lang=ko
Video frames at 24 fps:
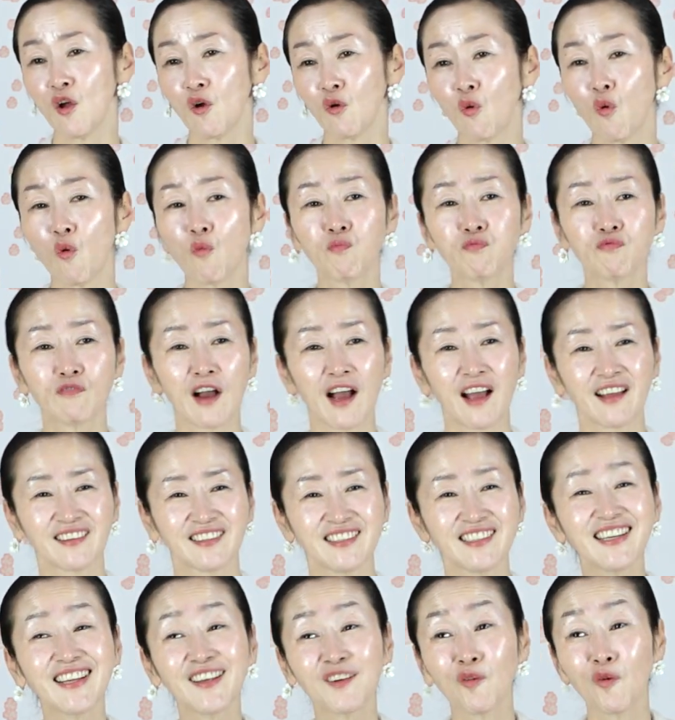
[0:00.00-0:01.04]
공부가
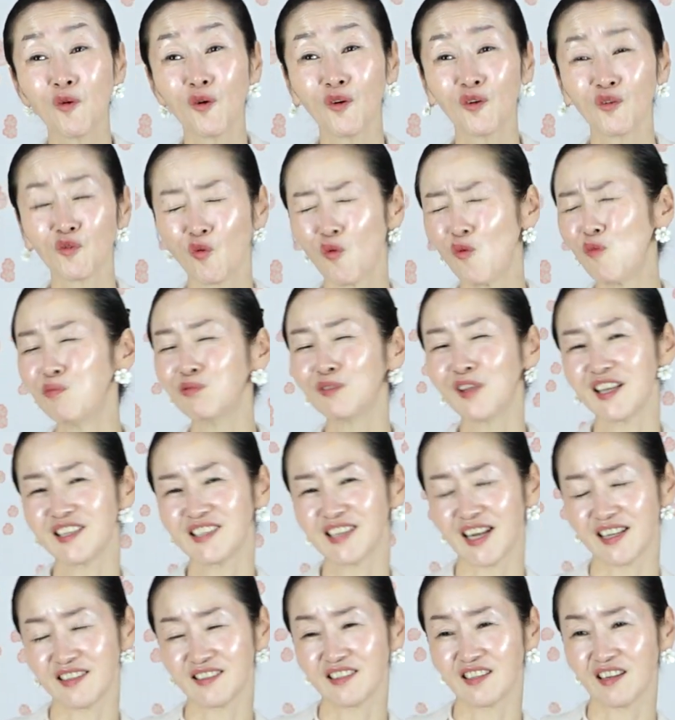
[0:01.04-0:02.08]
느리고
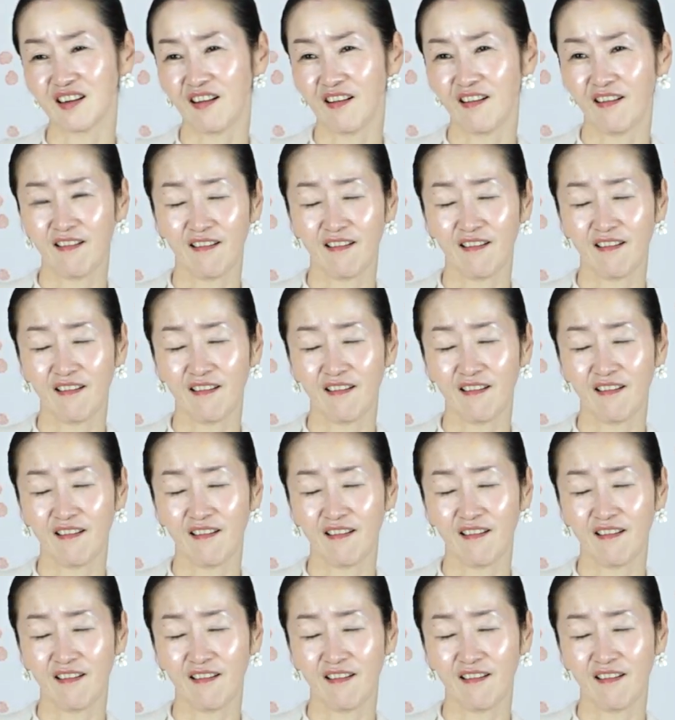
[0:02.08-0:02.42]
공부되지 않죠.